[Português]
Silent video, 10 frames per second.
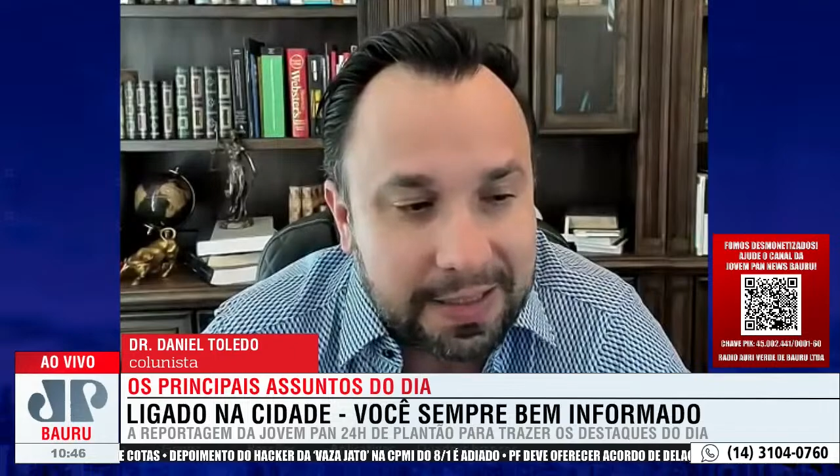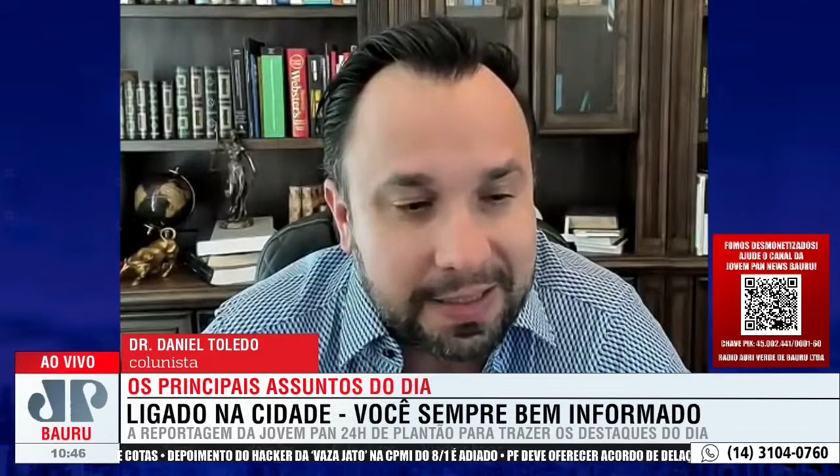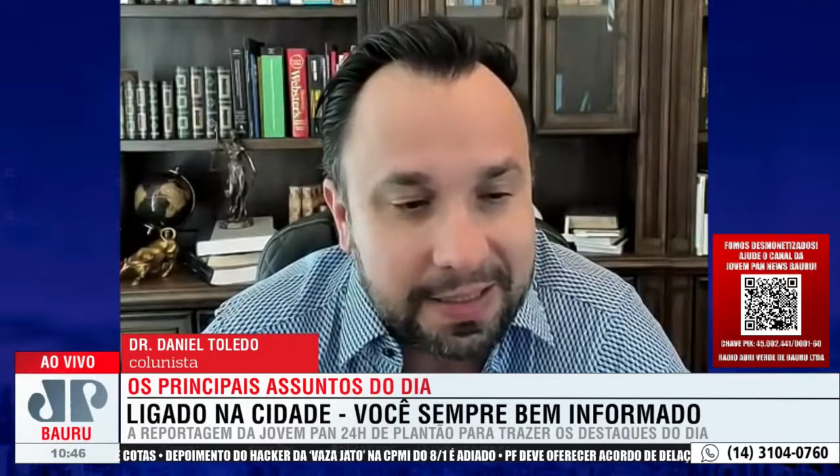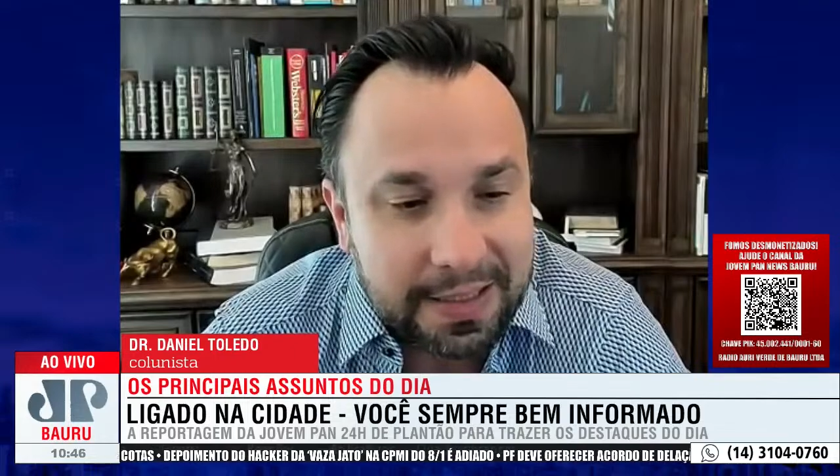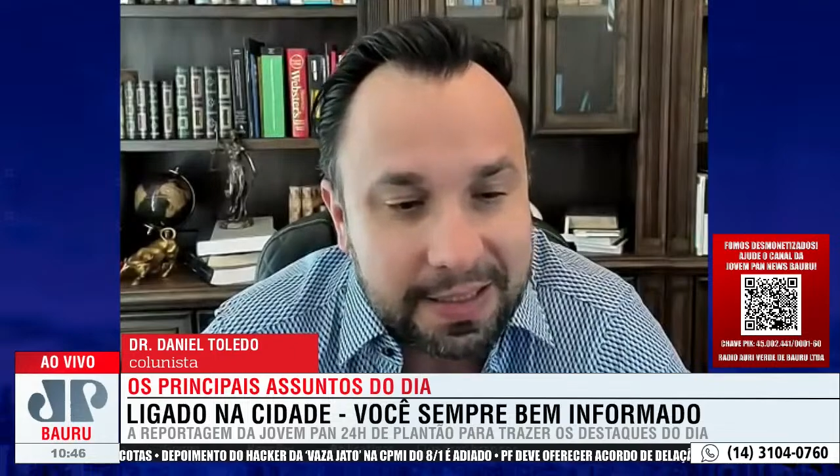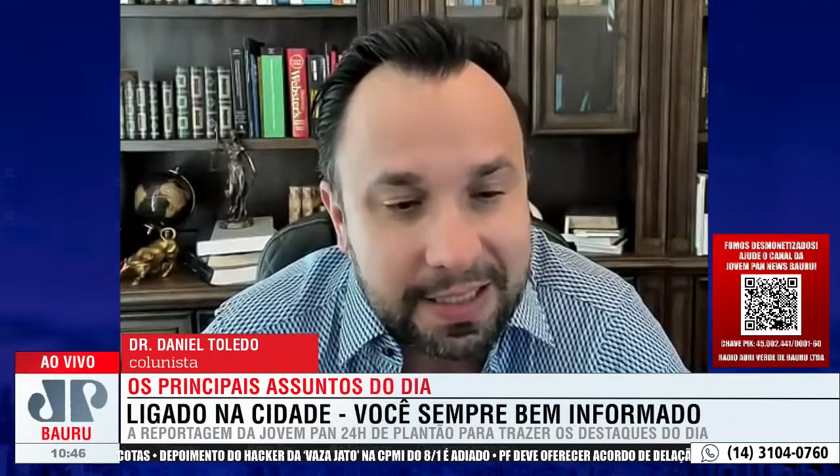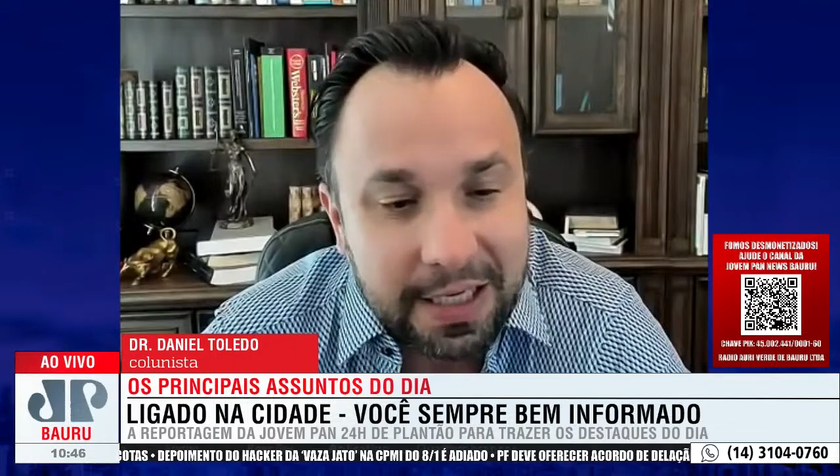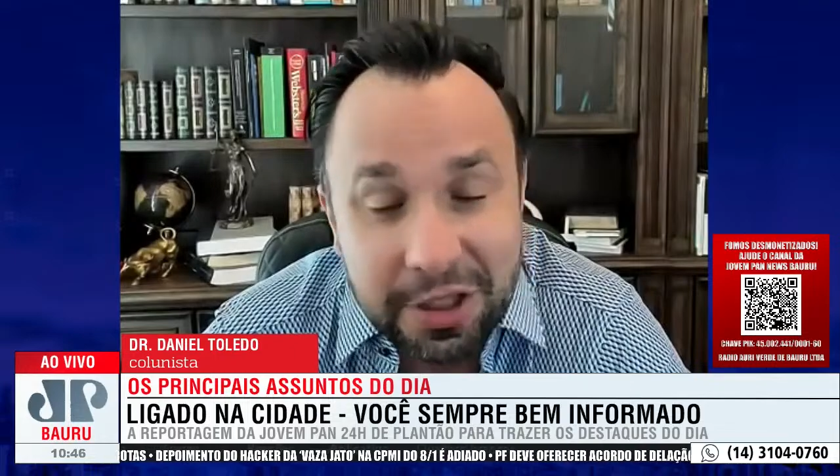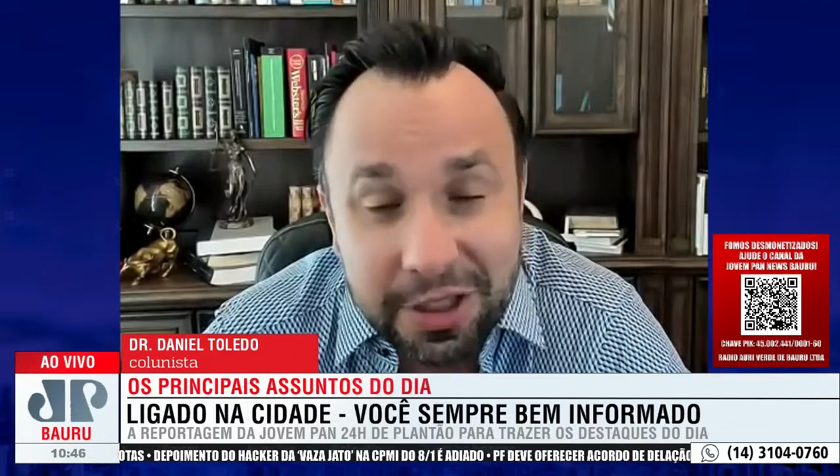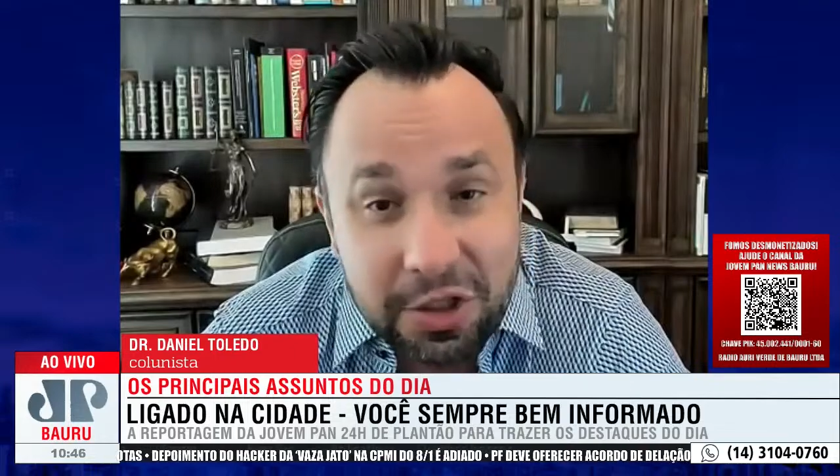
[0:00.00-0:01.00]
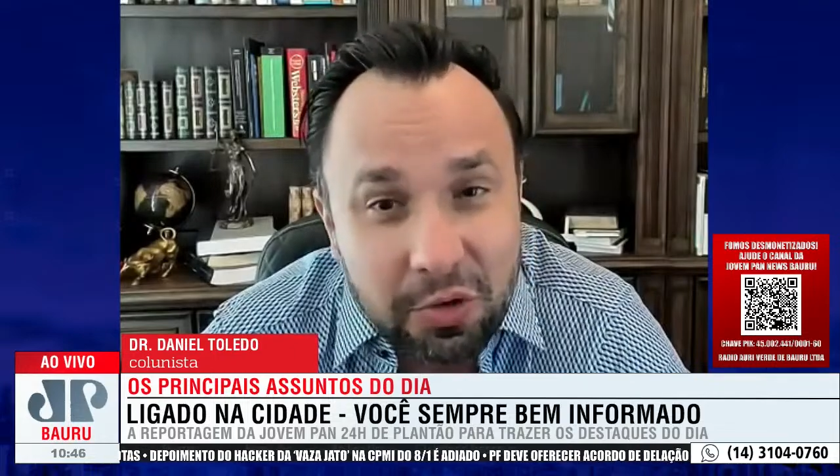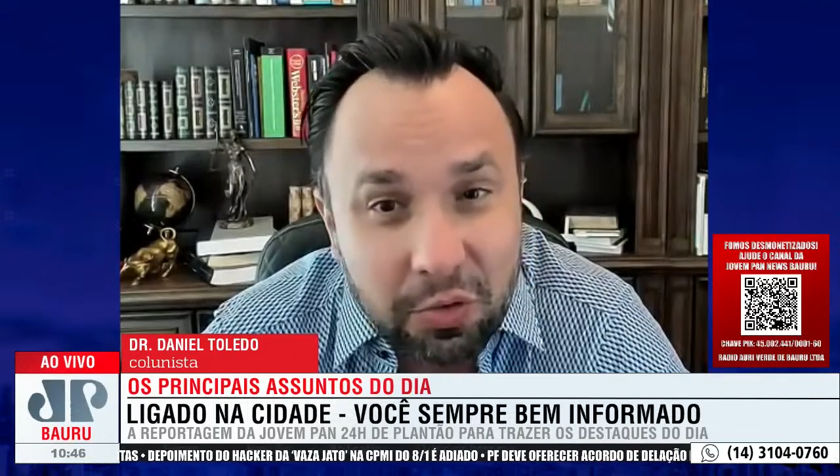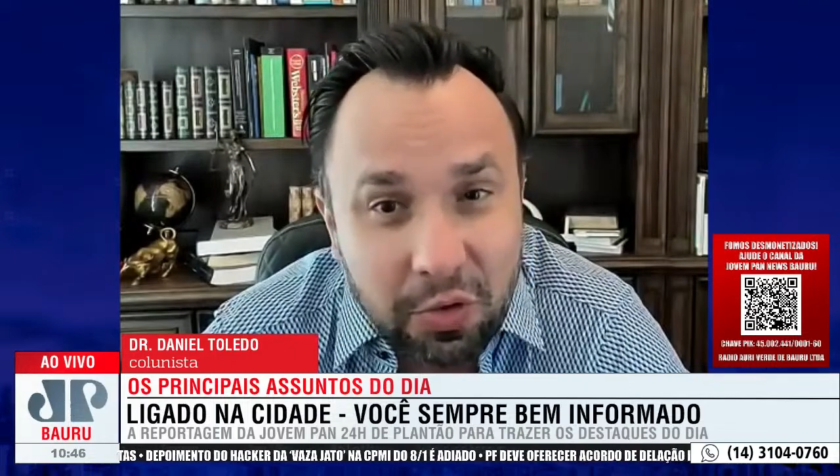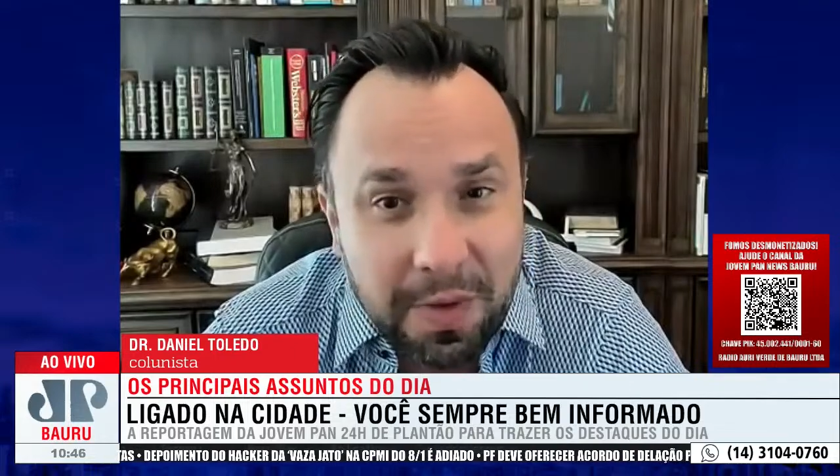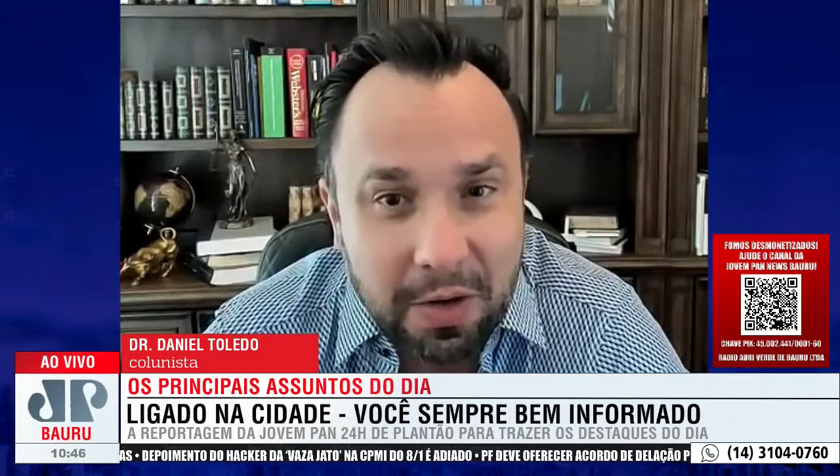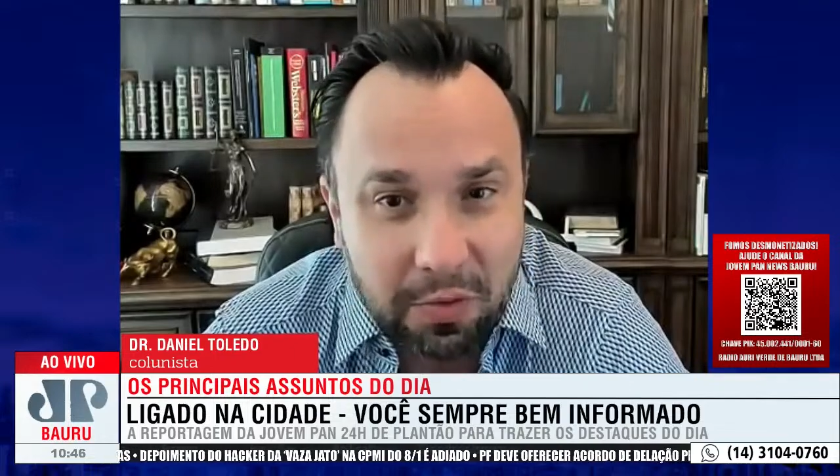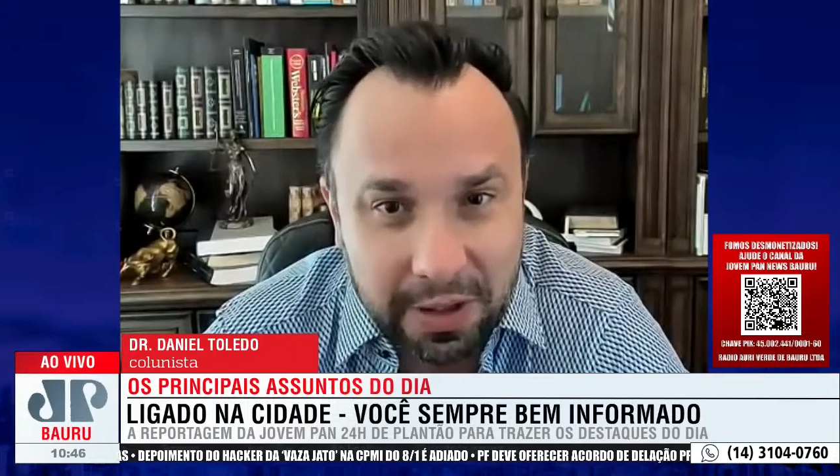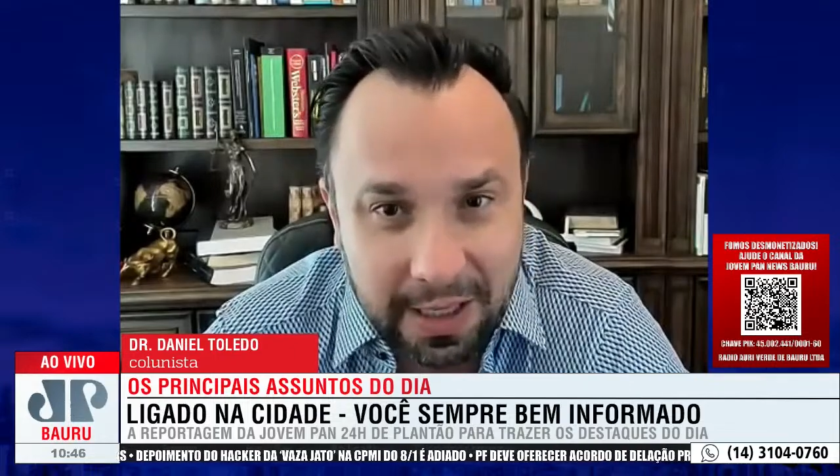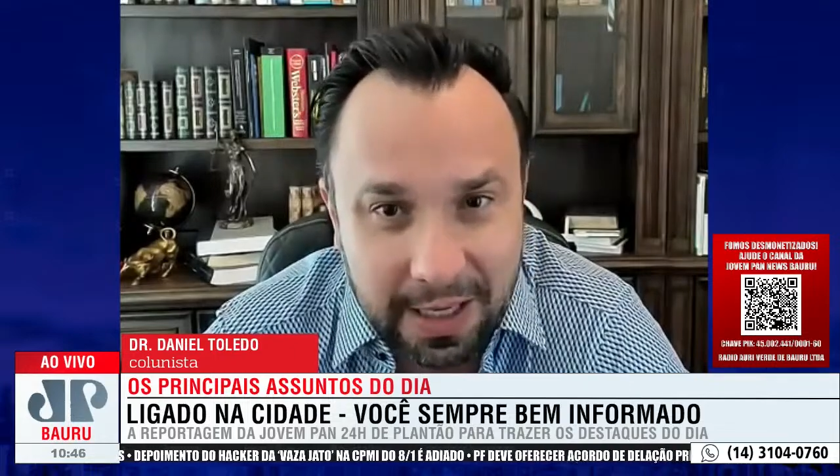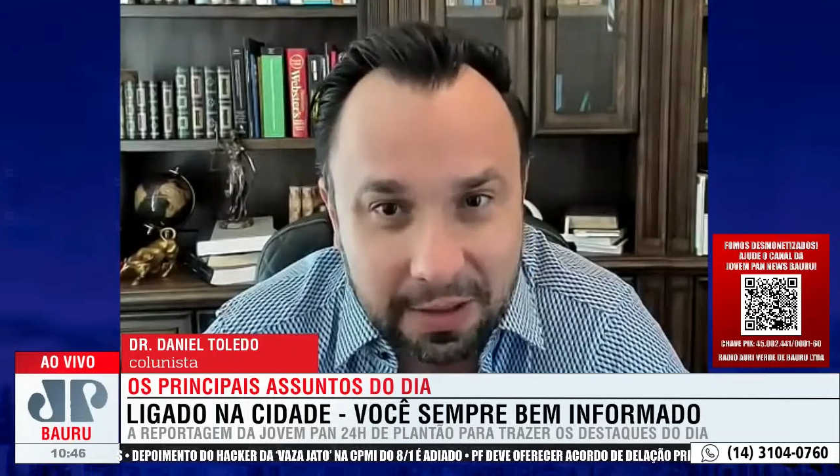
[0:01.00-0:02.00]
se a gente não tomar
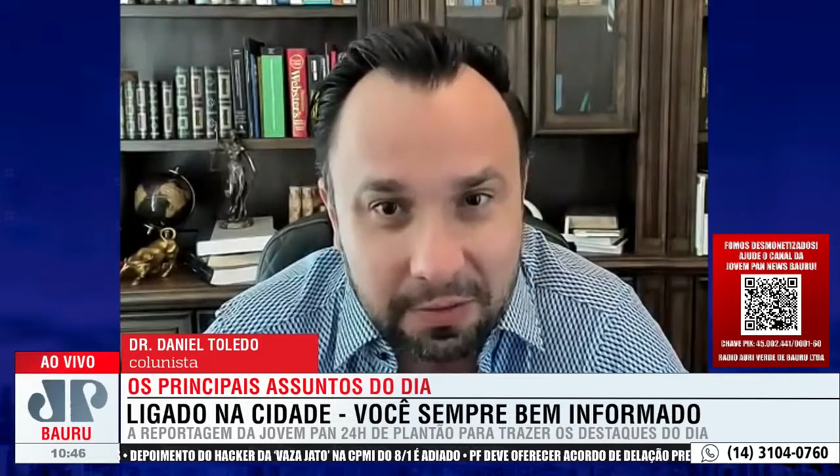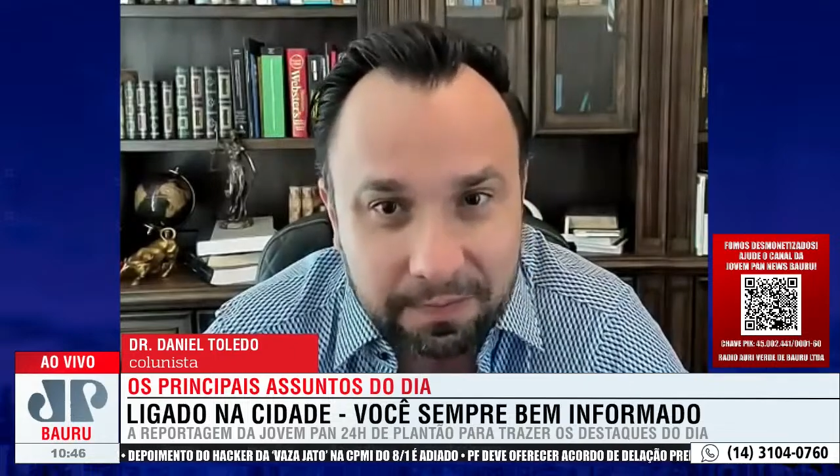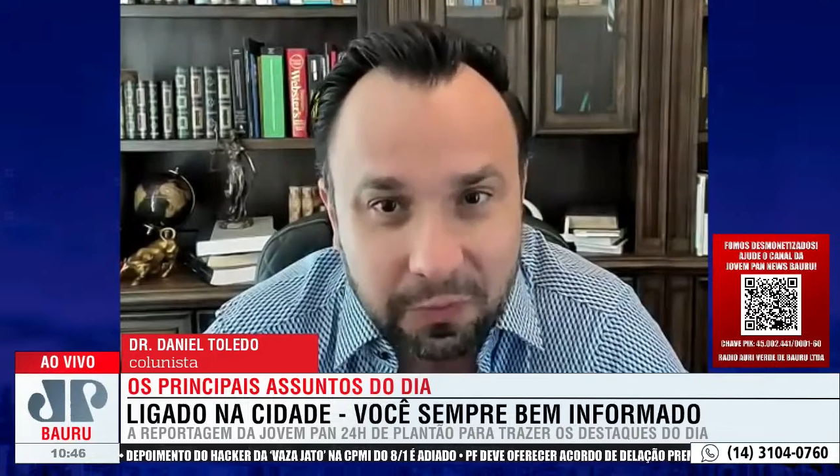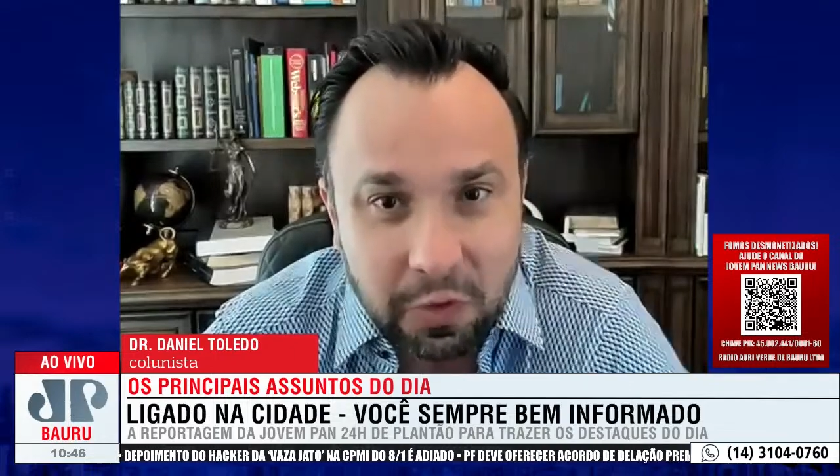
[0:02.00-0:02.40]
cuidado